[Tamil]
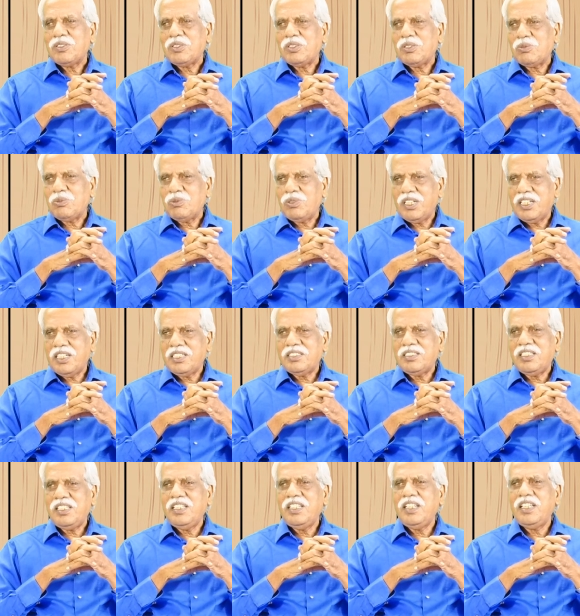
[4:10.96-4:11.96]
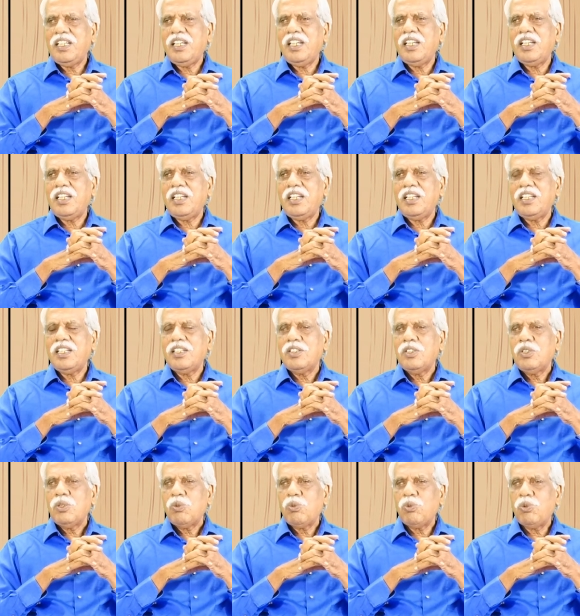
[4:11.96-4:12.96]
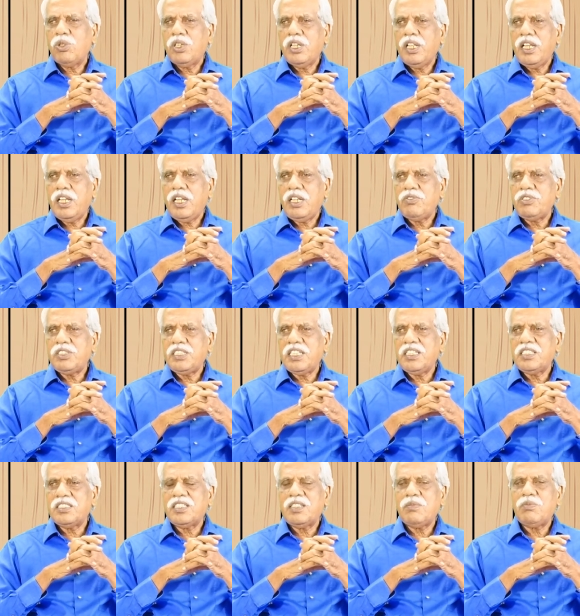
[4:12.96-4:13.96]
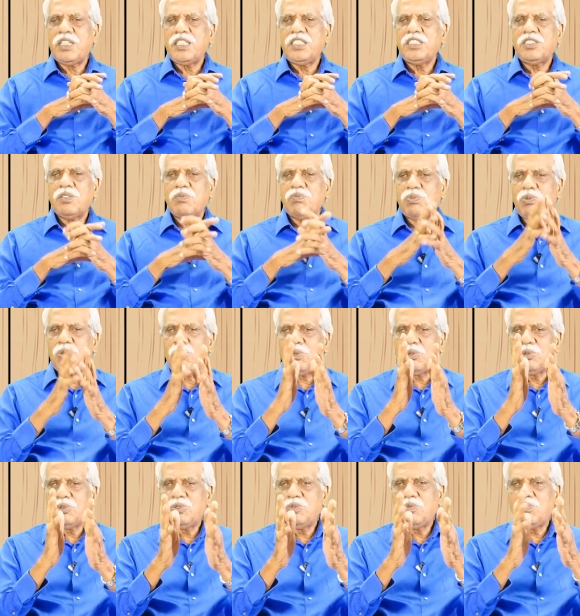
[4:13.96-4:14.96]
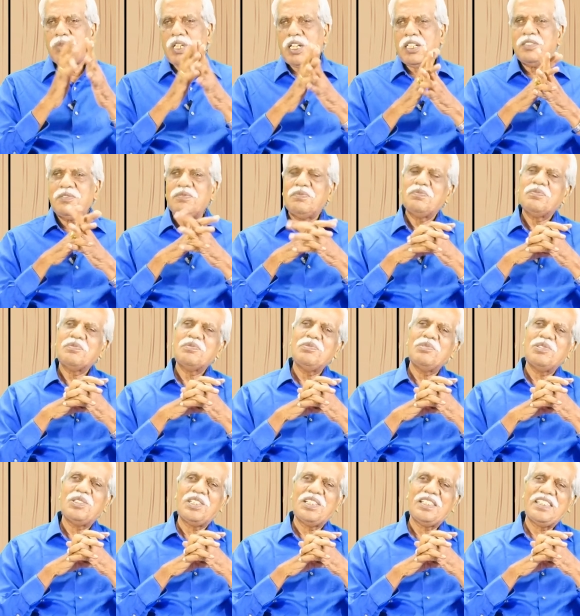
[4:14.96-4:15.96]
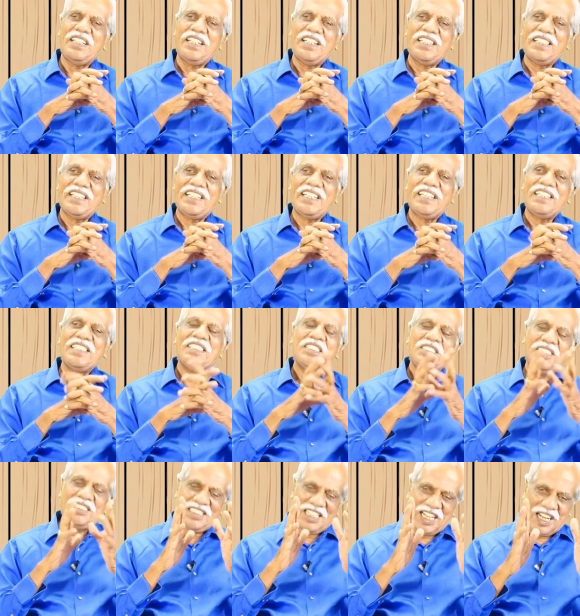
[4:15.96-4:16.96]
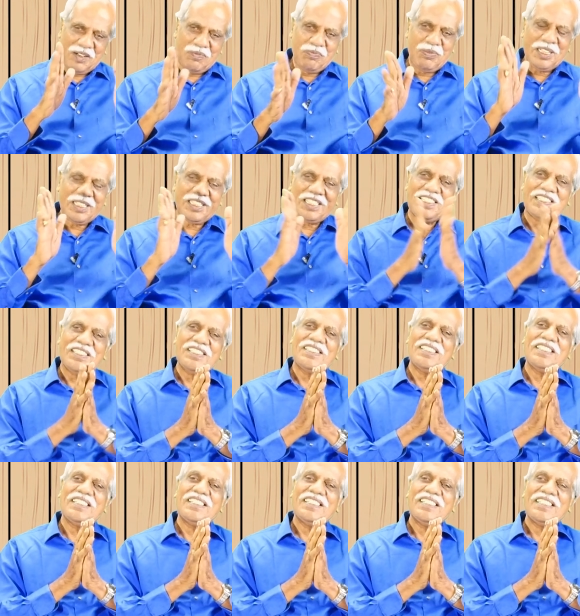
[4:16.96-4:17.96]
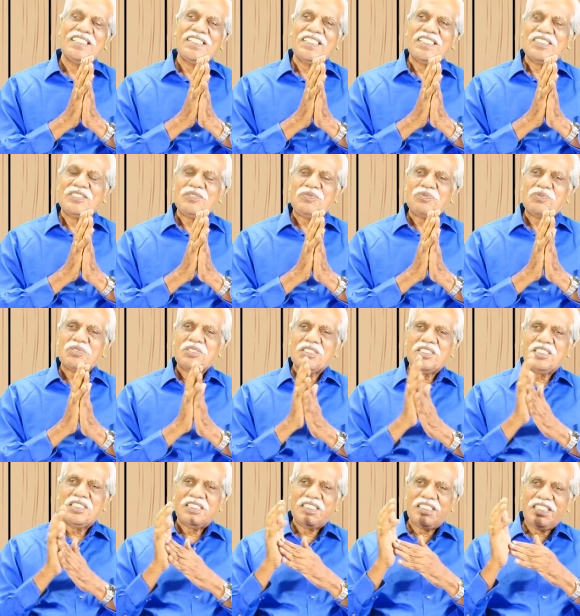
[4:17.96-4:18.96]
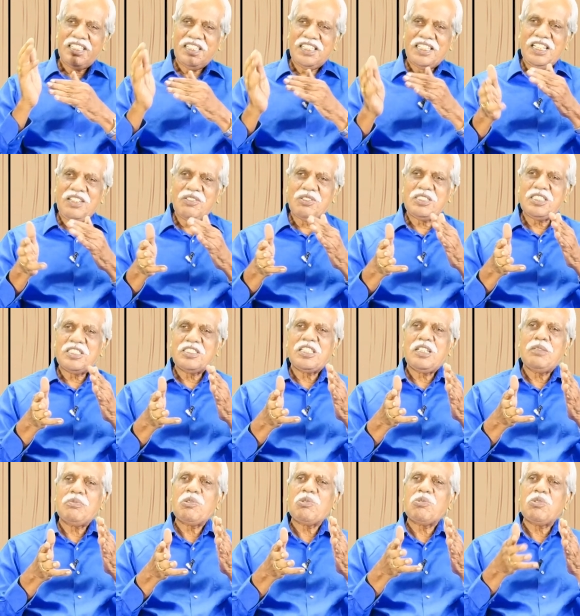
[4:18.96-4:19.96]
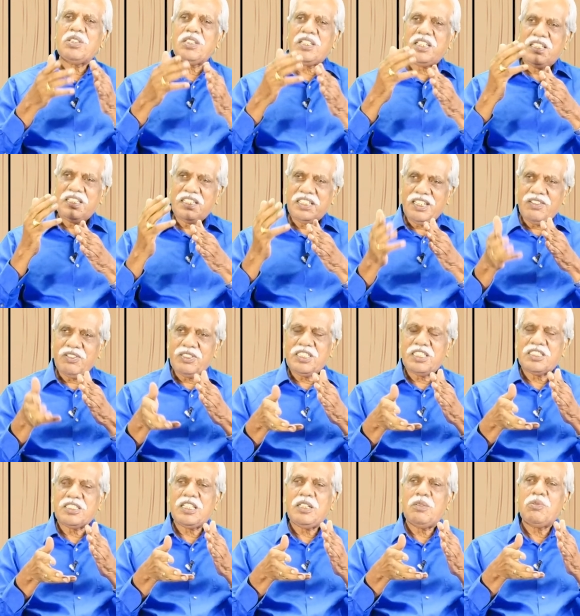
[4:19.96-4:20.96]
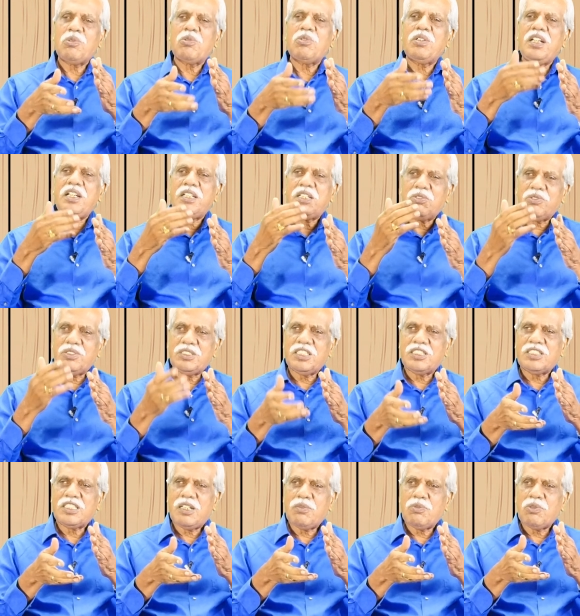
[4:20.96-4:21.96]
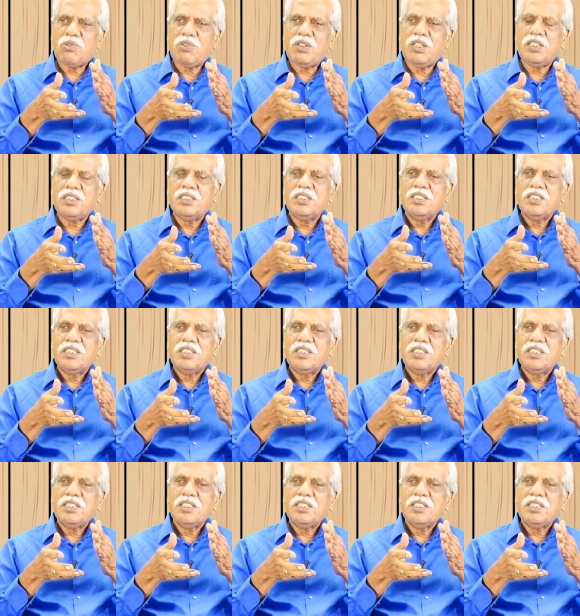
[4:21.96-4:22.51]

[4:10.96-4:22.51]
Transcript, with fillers: இந்த உலகத்திலேயே ஒரே விஷயத்தான் மனுஷன் போதும்மா எதை சாப்பாட்டை ரெண்டு இட்லி வச்சா சாப்பிடுவான் நாலு இட்லி வச்சா சாப்பிடுவான் எட்டு வச்சா சாப்பிடுவான்